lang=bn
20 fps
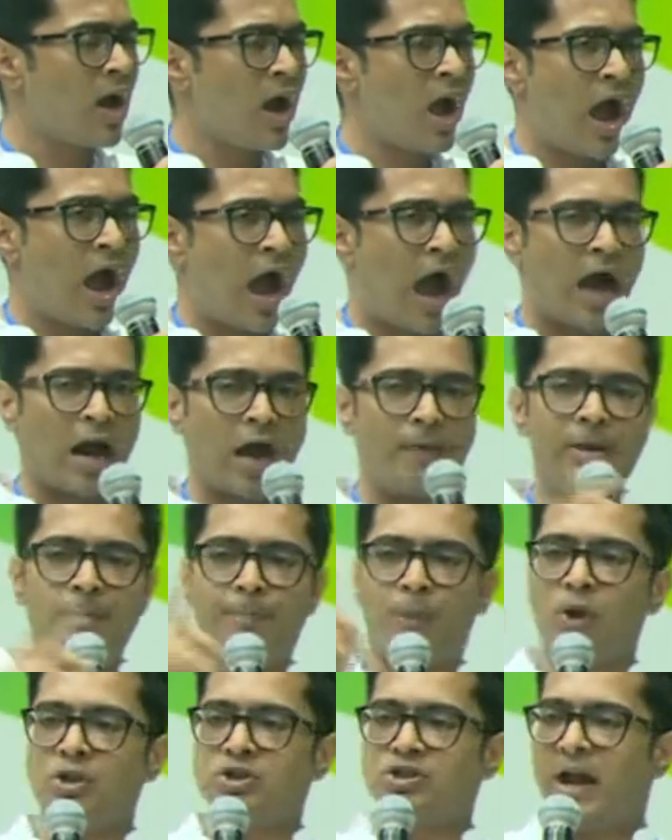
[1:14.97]
আগামী
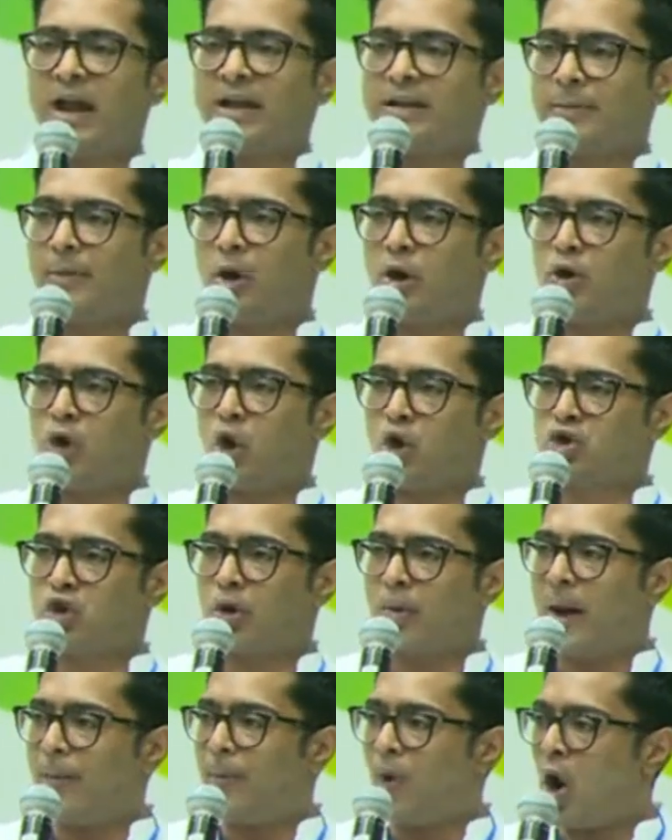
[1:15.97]
পঞ্চায়েত এবং লোকসভা
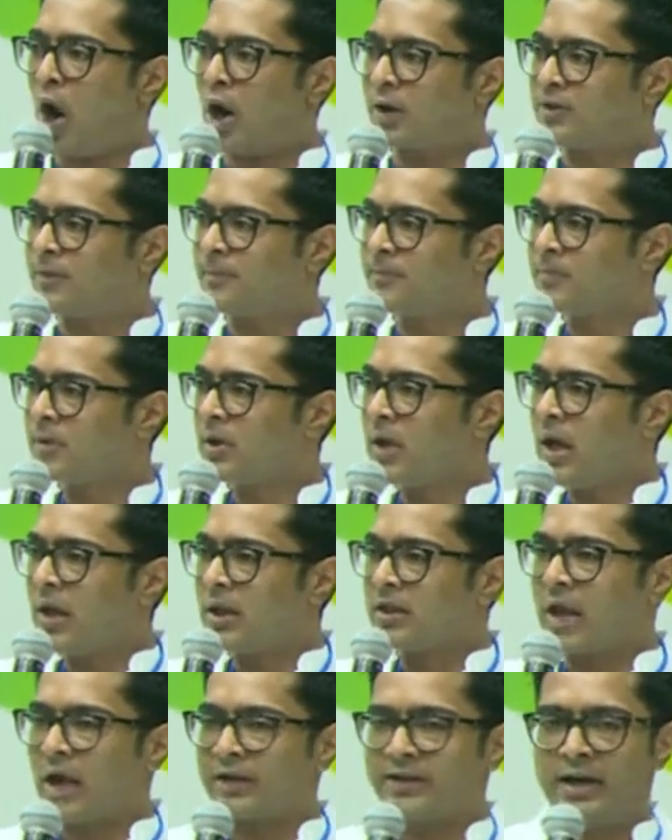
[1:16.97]
ভোট
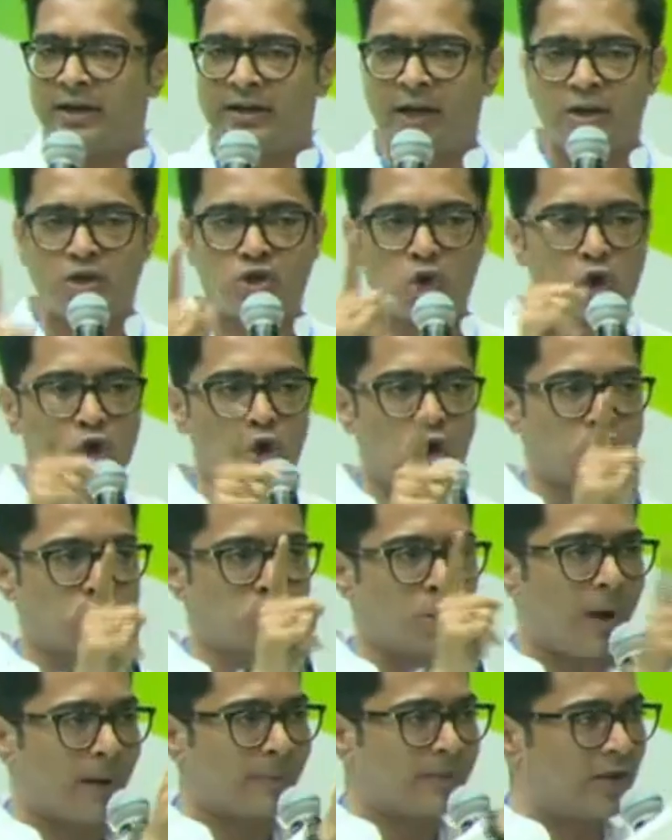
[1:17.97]
তাদেরকে যোগ্য
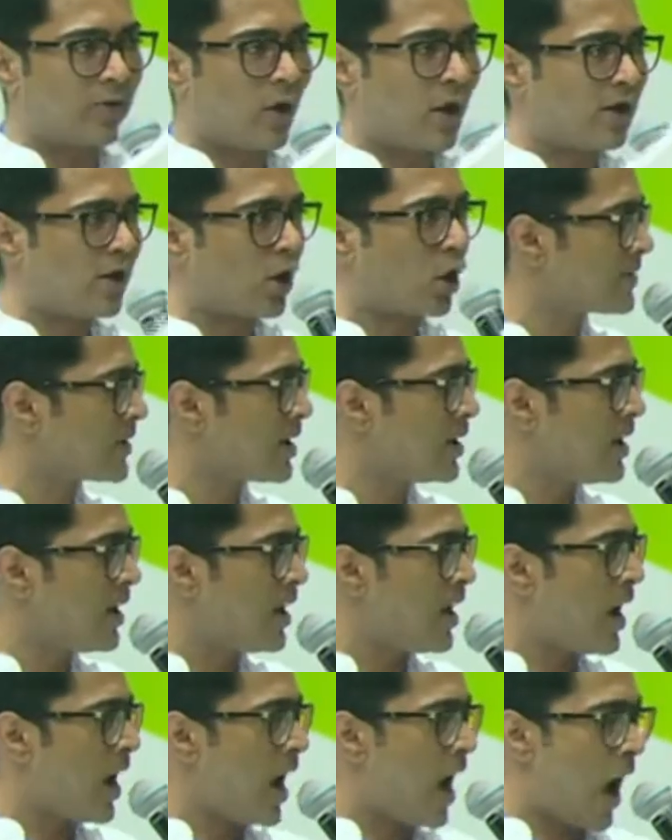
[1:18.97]
জবাব দেওয়ার লড়াই
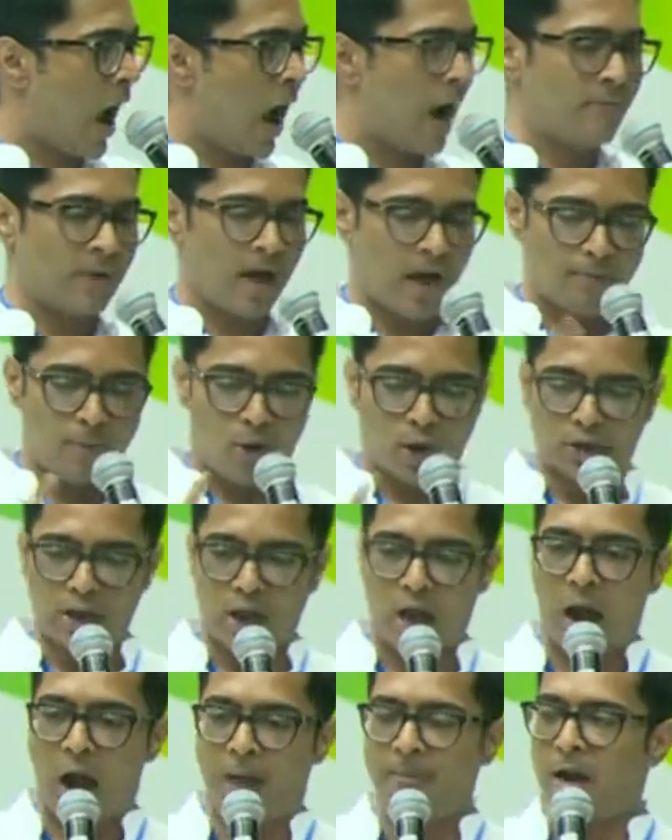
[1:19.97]
আমরা বদল
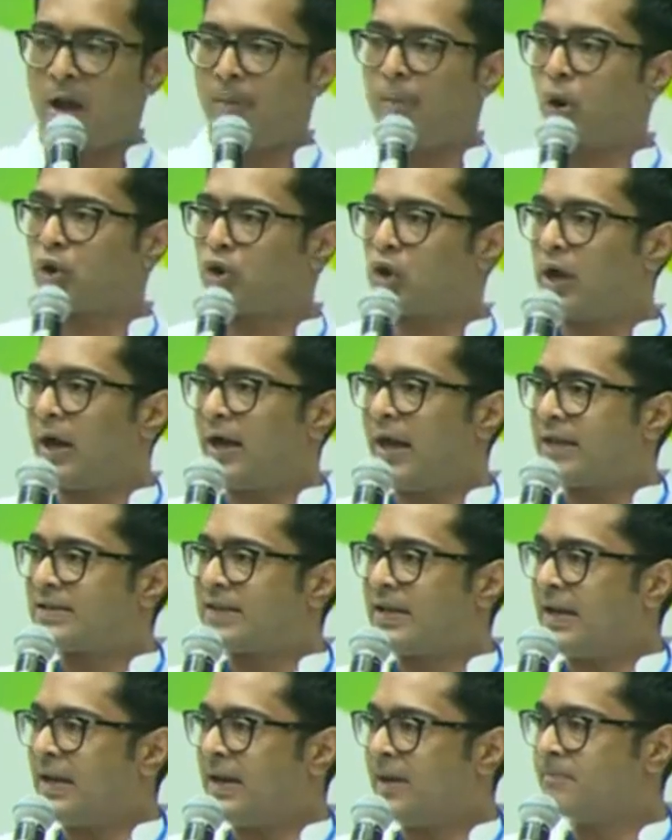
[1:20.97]
আমরা বদল এনেছি
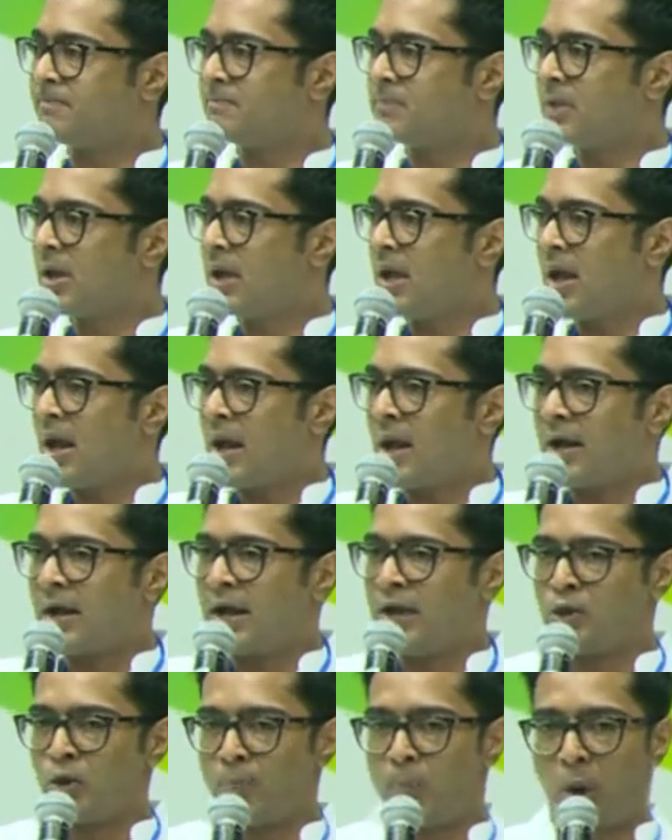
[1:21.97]

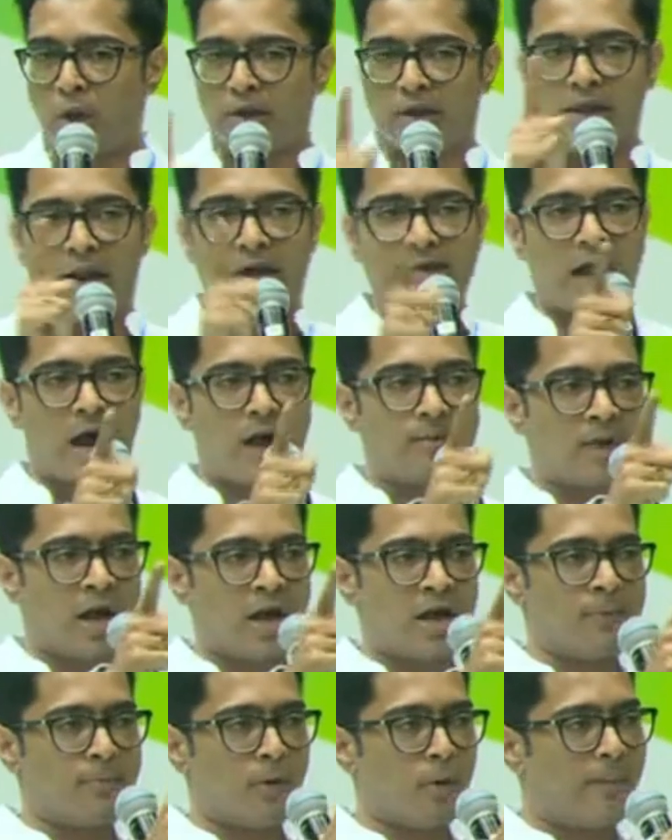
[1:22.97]
কিন্তু বদলাটা আমরা
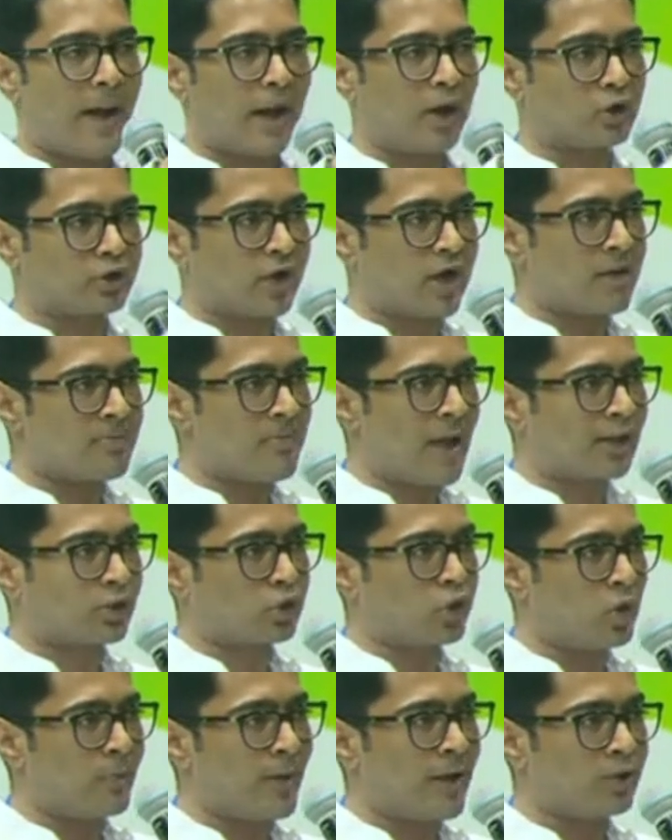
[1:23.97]
নেব ব্যালটের
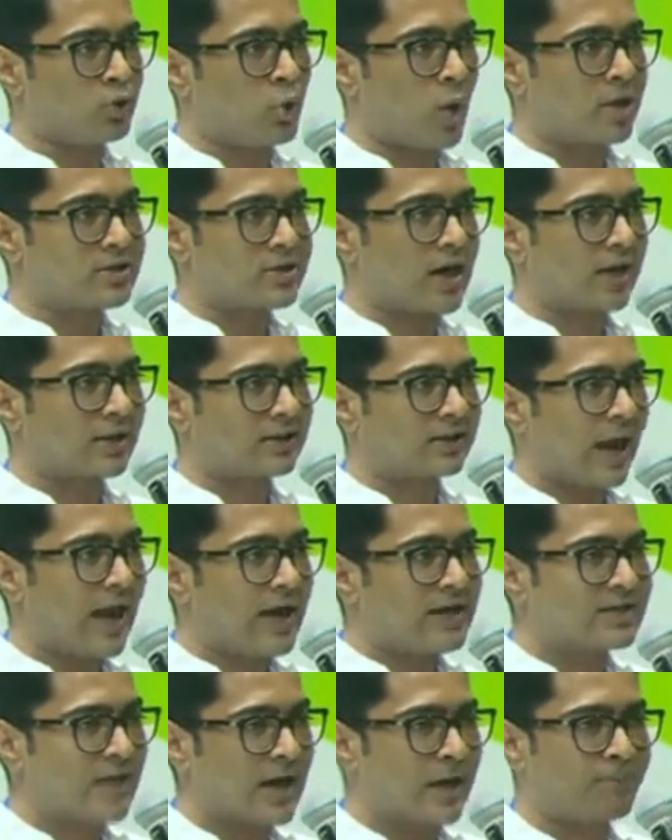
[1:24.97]
মাধ্যমে দু হাজার
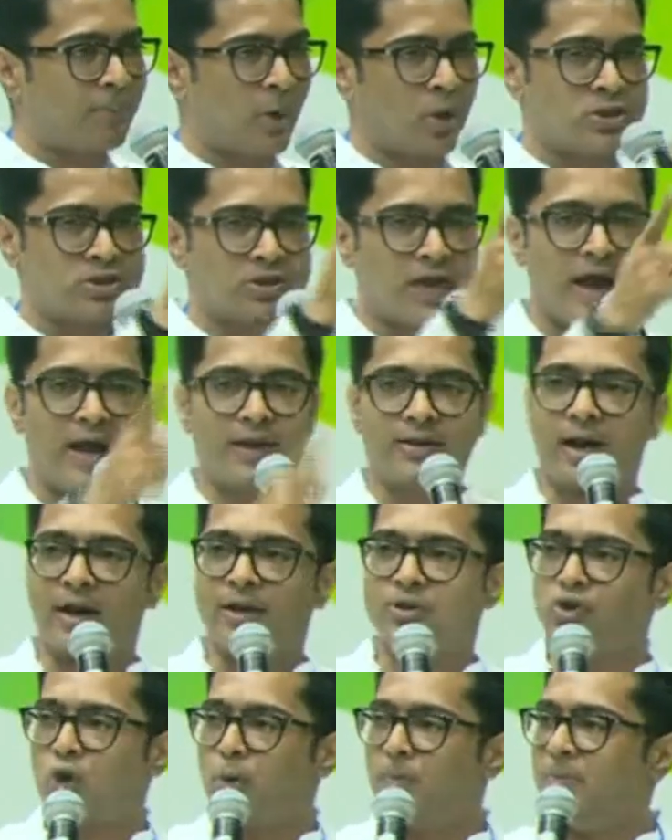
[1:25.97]
তেইশের পঞ্চায়েত আর
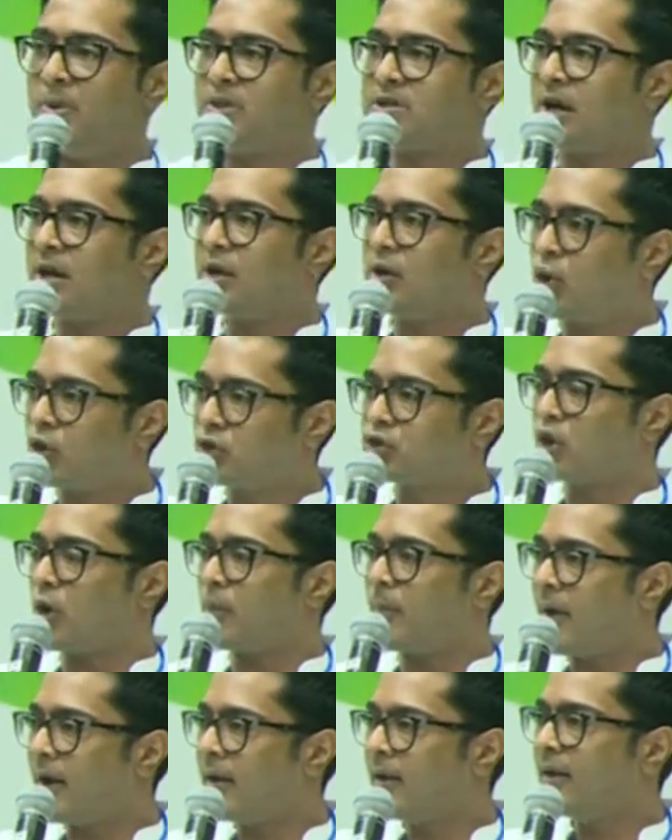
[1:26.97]
চব্বিশের
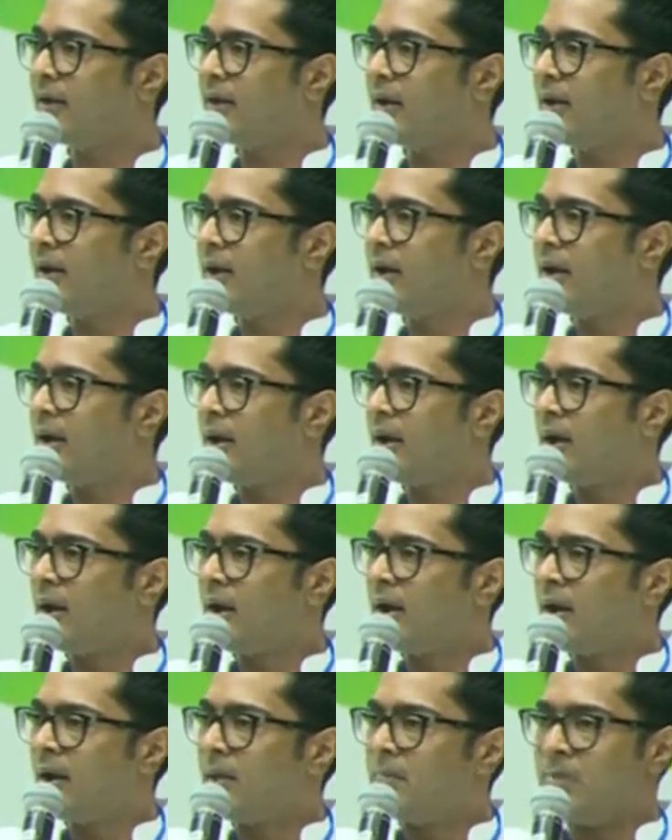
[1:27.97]
লোকসভায়
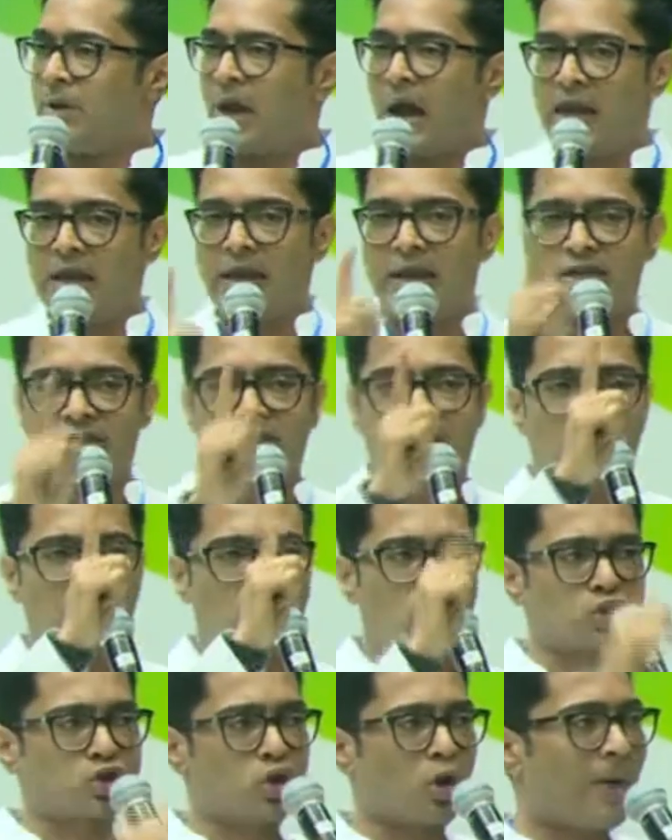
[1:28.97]
বিয়াল্লিশটা
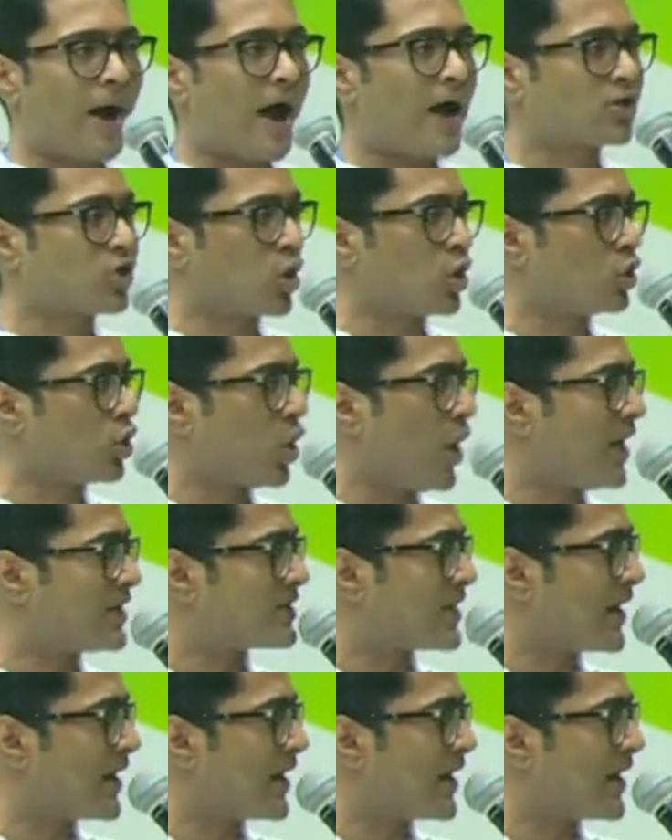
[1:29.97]
লোকসভা আসন রয়েছে